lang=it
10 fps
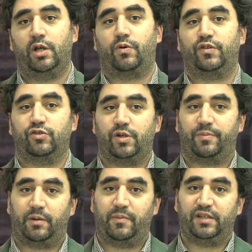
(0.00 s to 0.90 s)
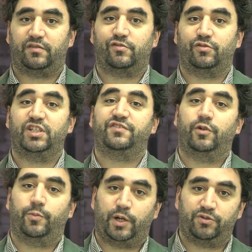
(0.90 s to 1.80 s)
Questo ci ha permesso di
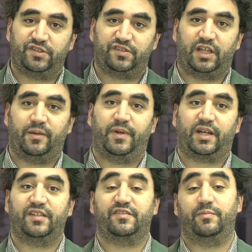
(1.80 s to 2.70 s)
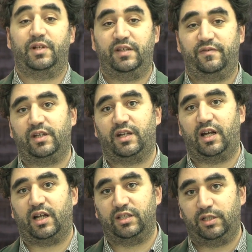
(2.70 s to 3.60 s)
sviluppare un sistema che
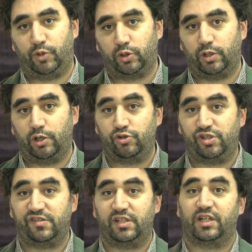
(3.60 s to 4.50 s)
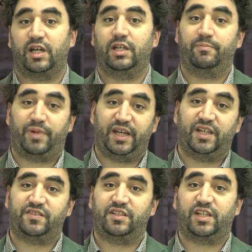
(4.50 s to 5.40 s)
semplifica di molto la logistica in
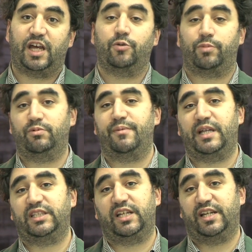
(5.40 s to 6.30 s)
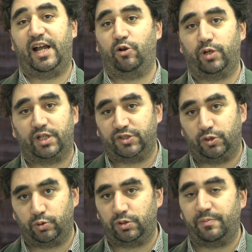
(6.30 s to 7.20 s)
paesi che hanno problematiche analoghe, che
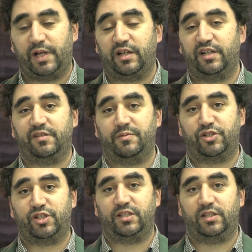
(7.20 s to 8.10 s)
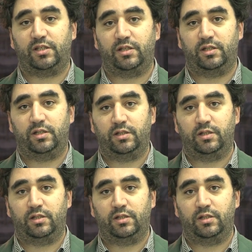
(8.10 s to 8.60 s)
sono tutti paesi emergenti.